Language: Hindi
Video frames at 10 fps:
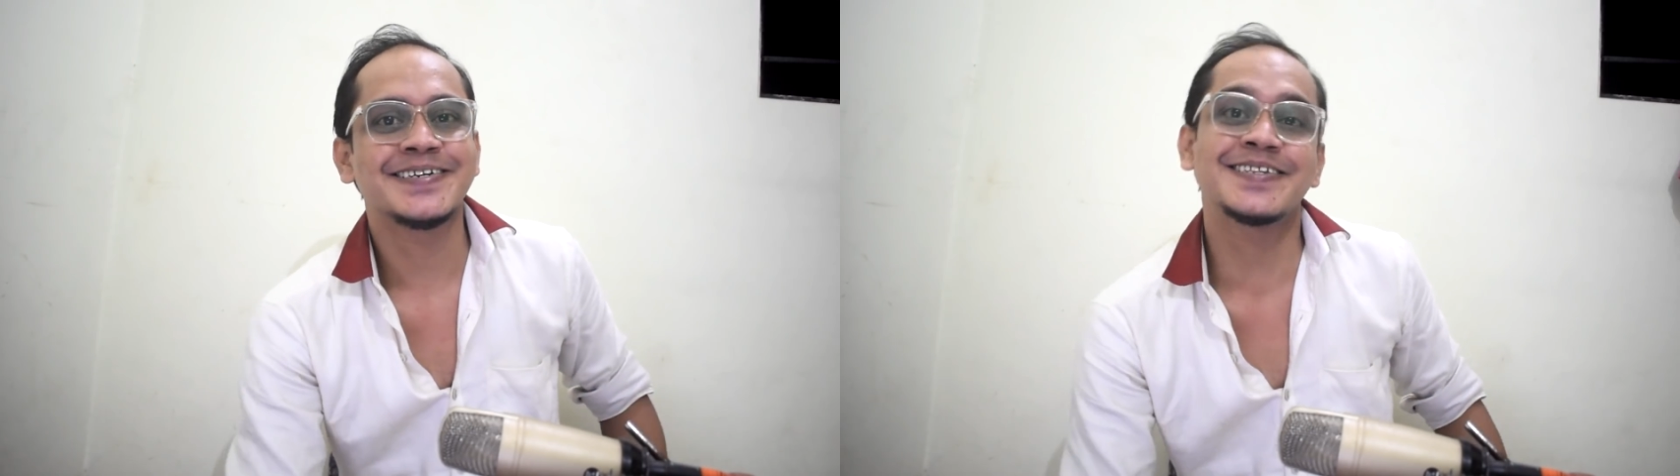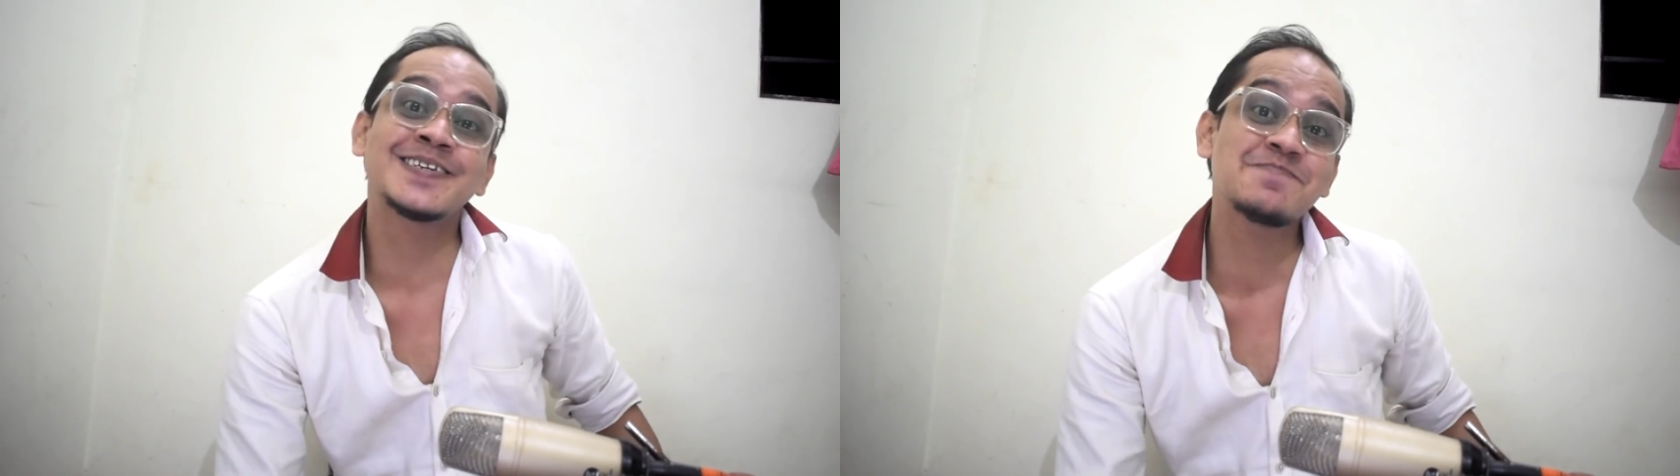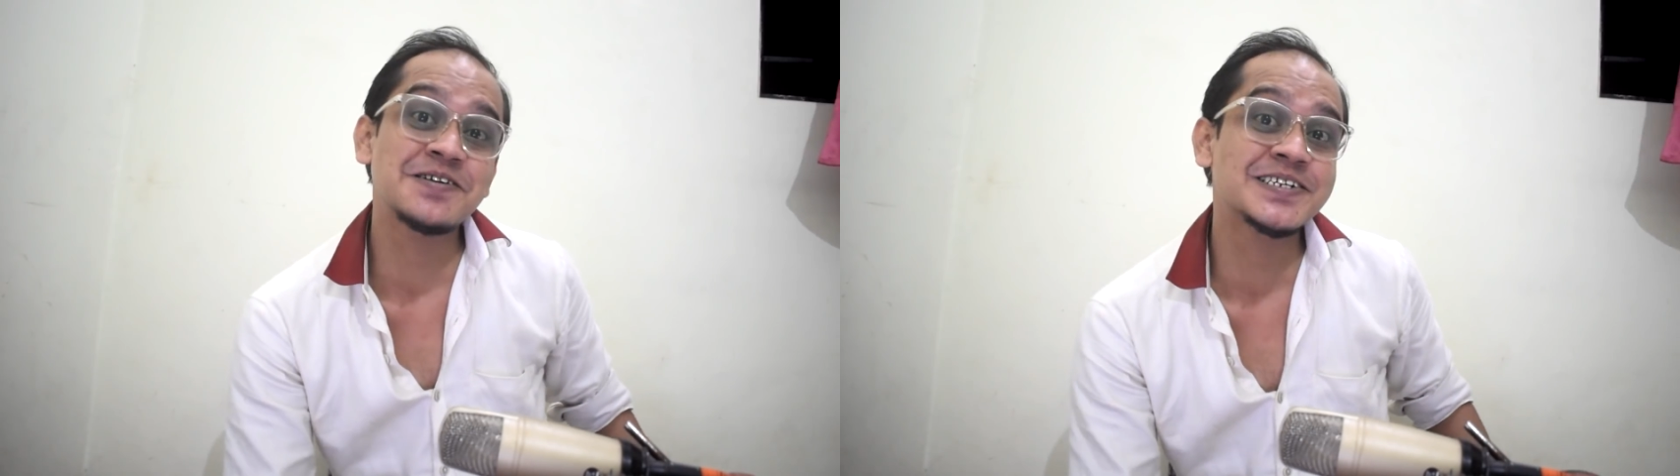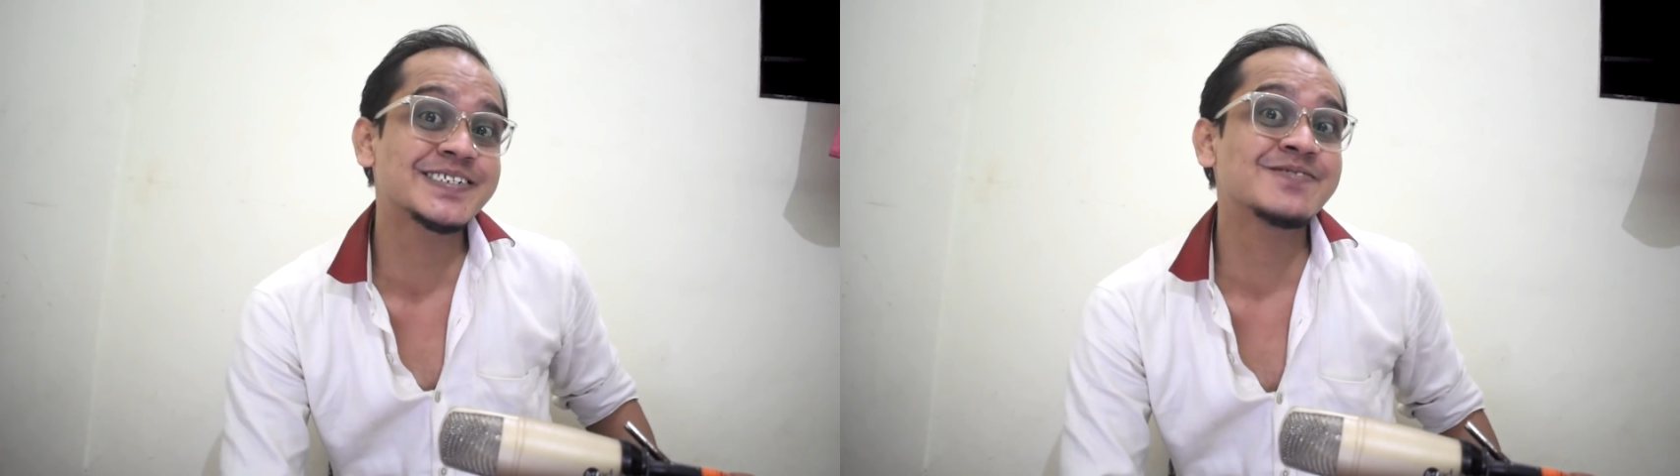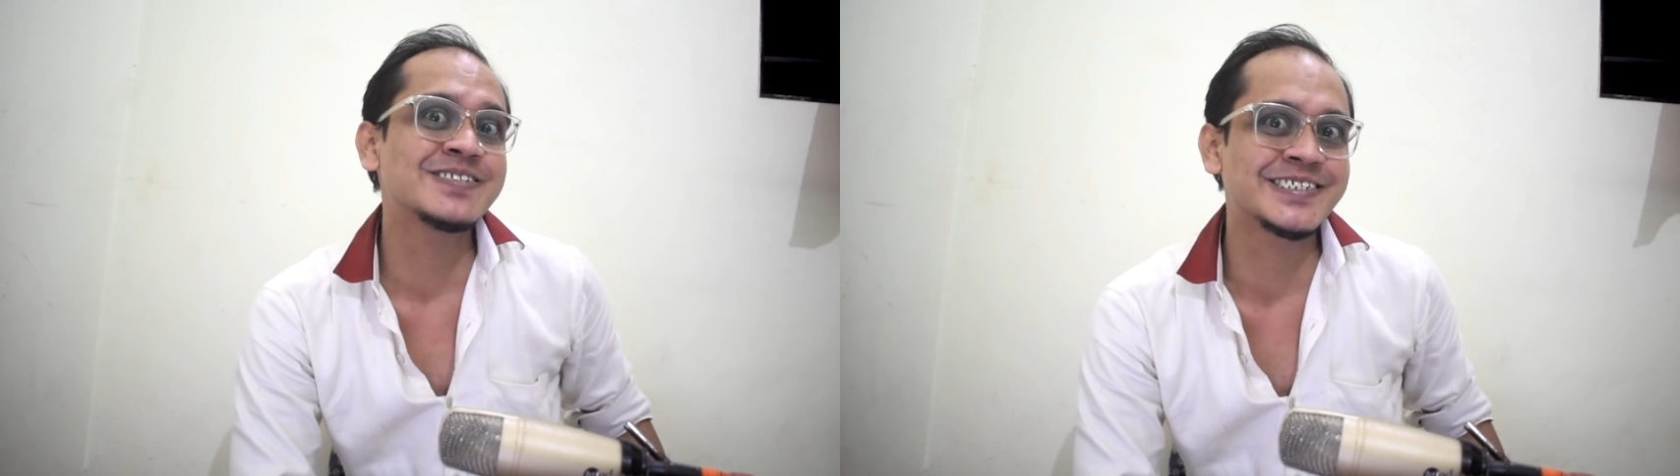इतना प्यार कर
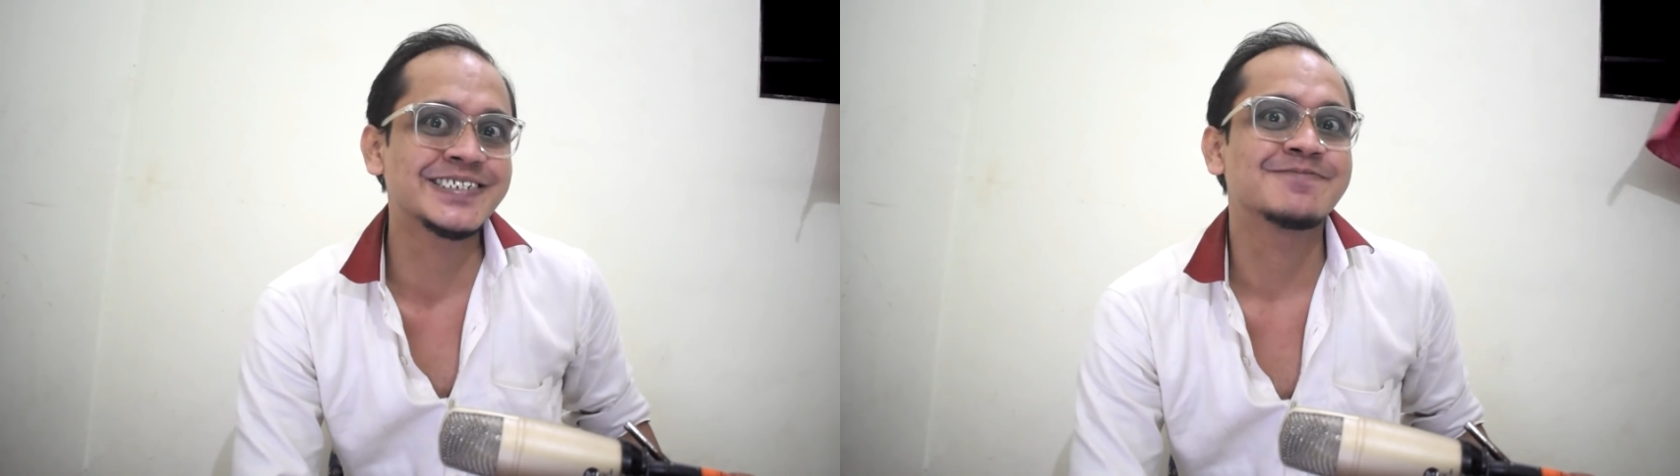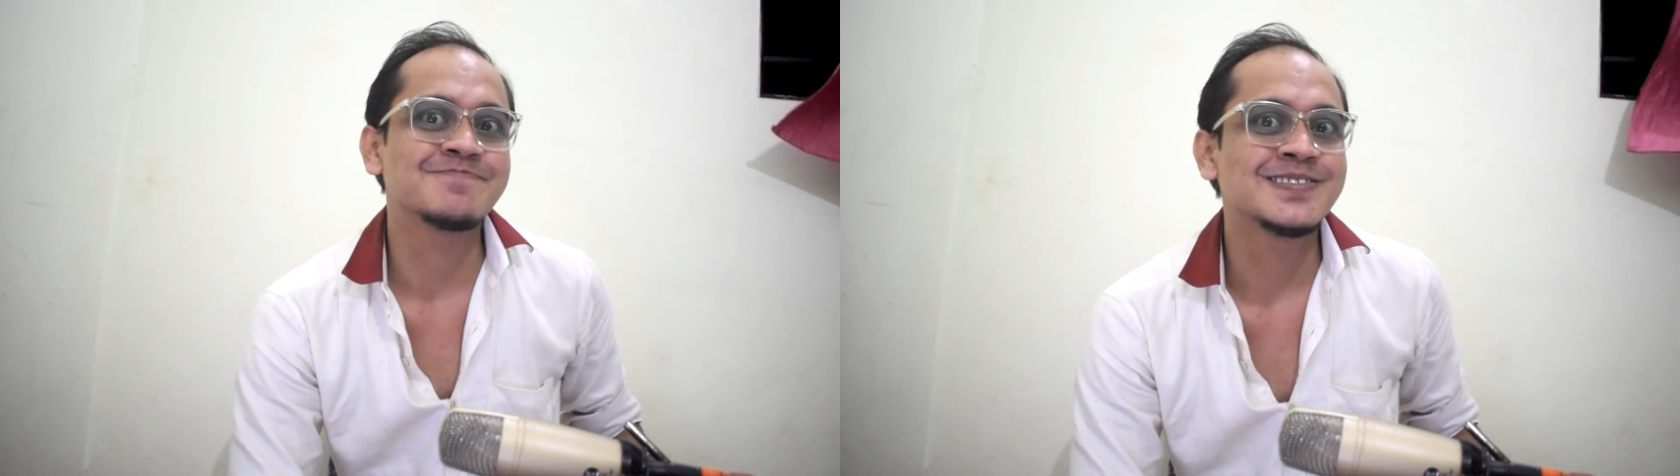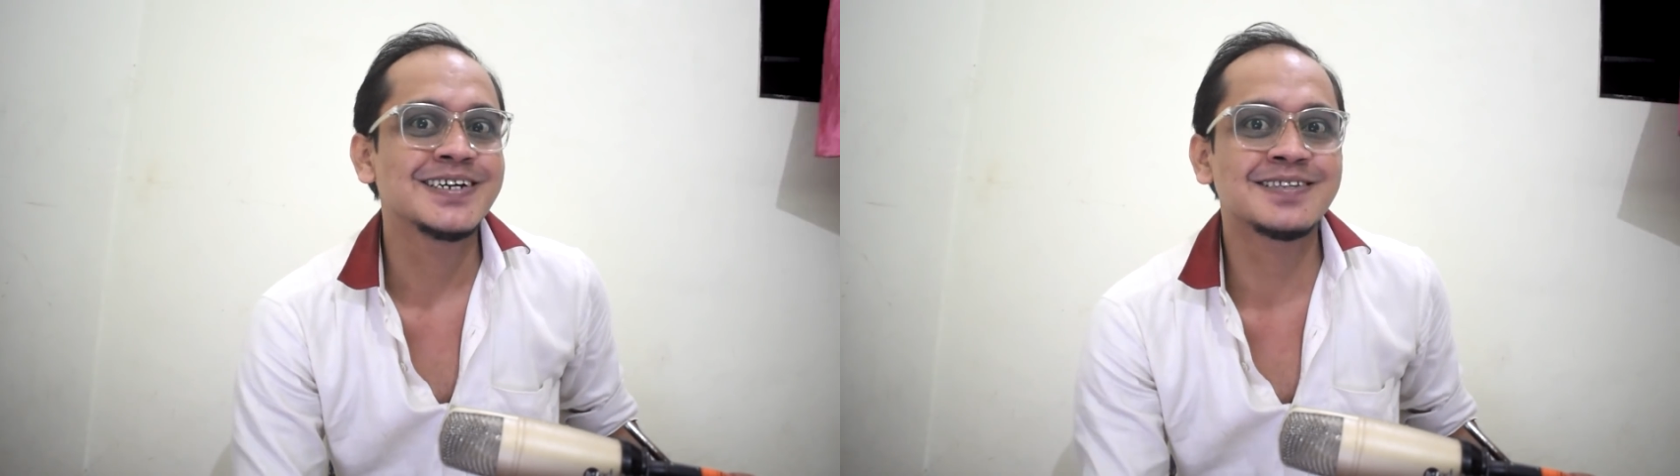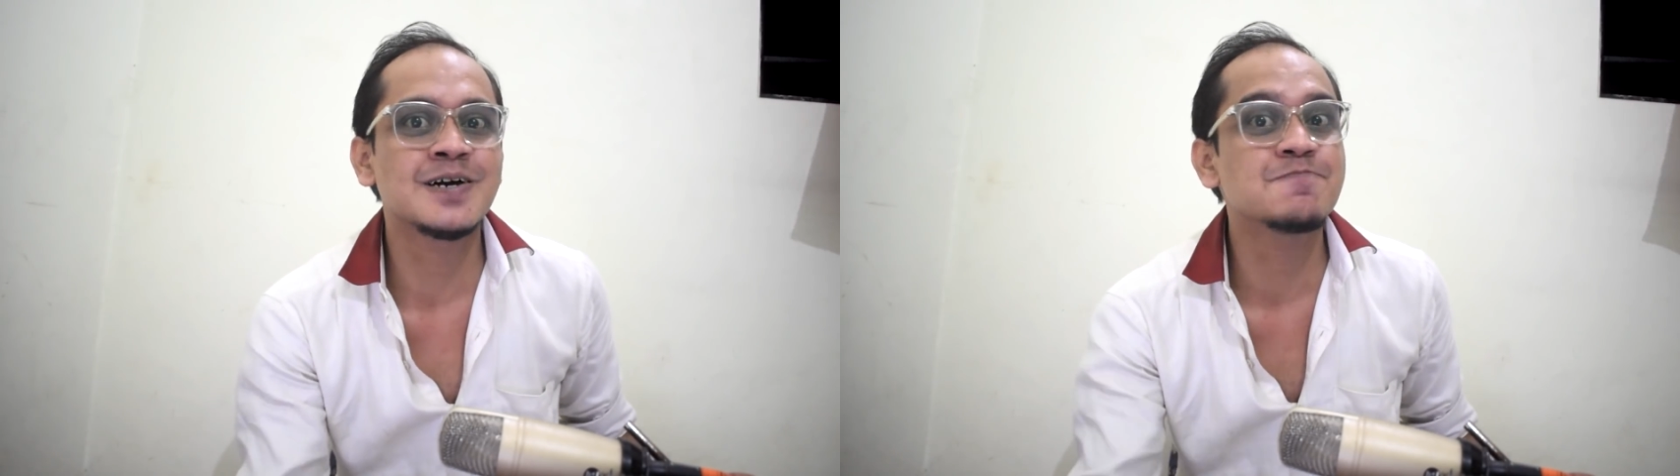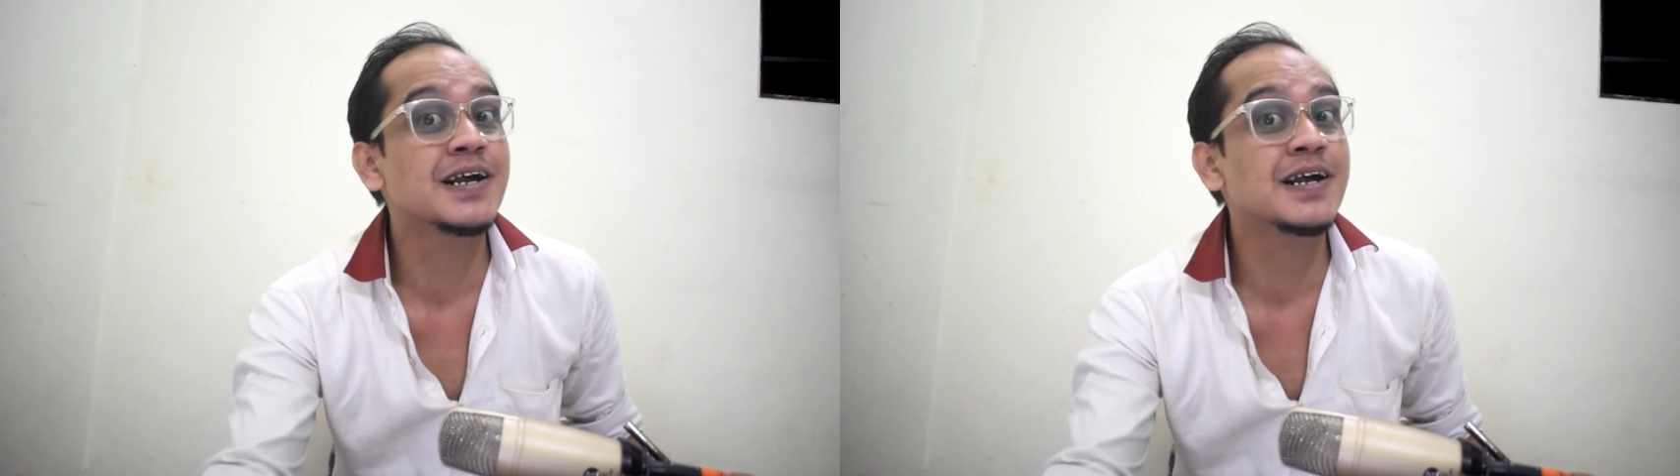रहे हो मुझसे इतना